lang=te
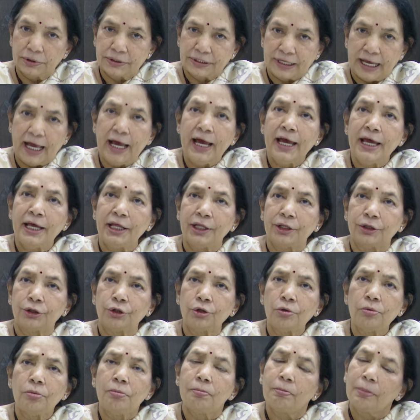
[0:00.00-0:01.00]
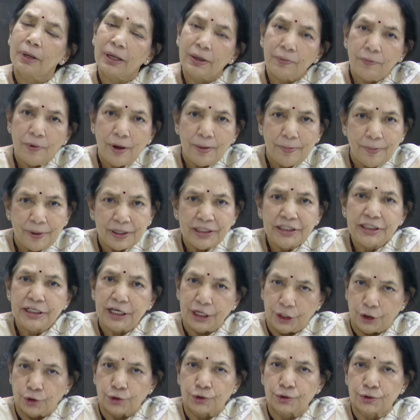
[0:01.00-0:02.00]
సహాయంతో మనం ఆ పని
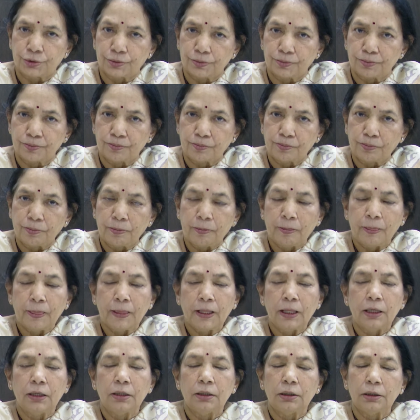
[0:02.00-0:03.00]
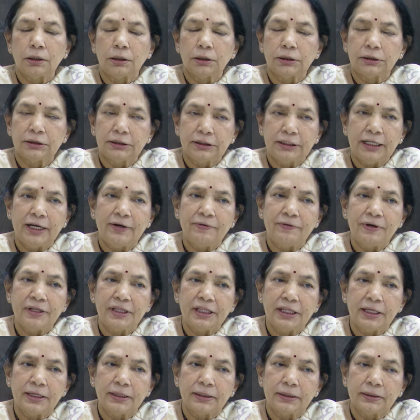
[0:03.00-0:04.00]
చేయవచ్చు
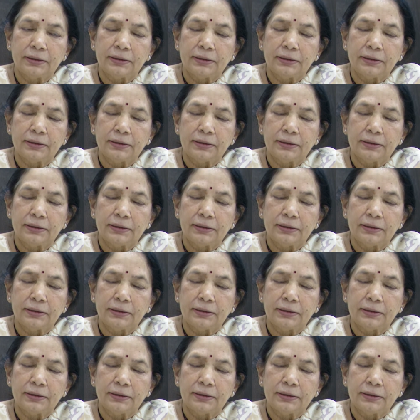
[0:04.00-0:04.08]
తర్వాత